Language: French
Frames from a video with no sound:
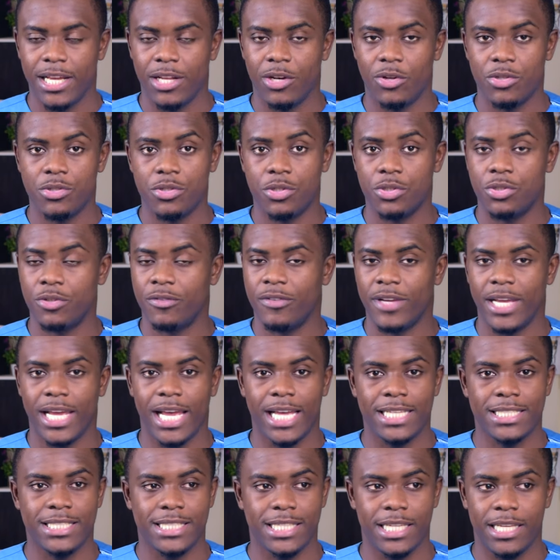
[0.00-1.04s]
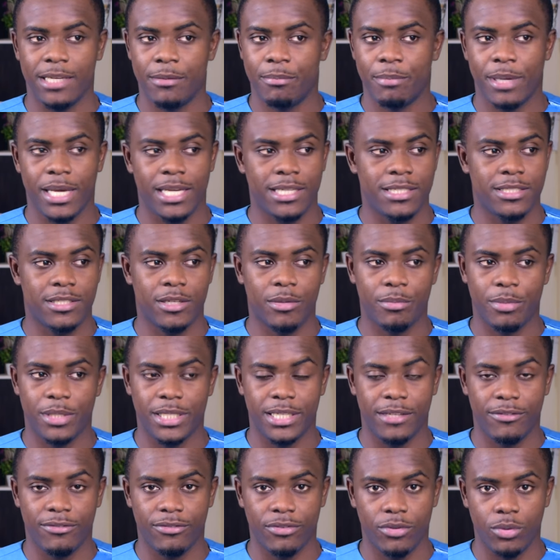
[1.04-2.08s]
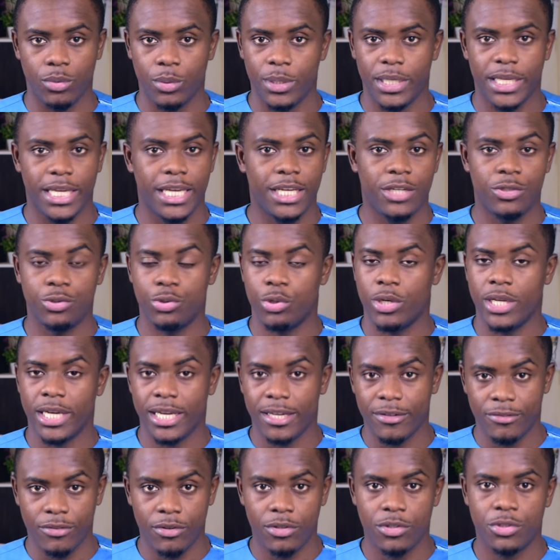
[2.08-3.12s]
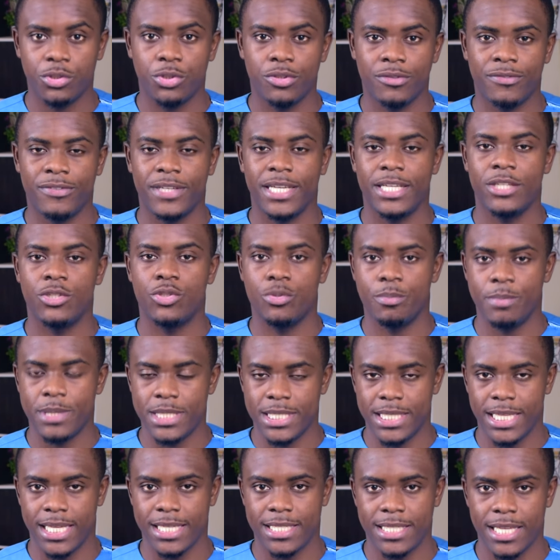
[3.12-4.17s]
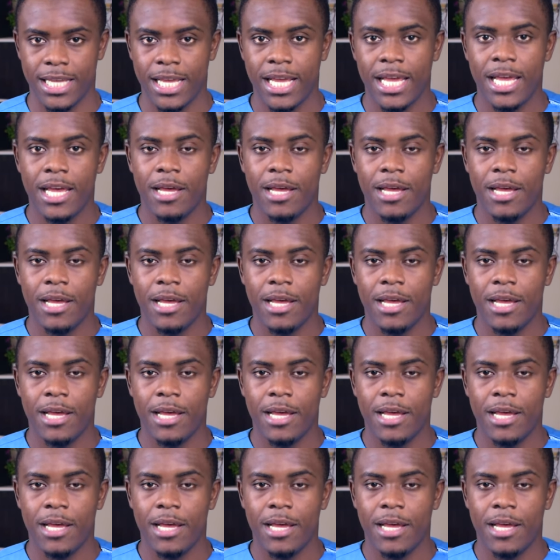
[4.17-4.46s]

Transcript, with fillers: Lorsque je vais acheter par exemple des fruits et que je les revends, je fais du business.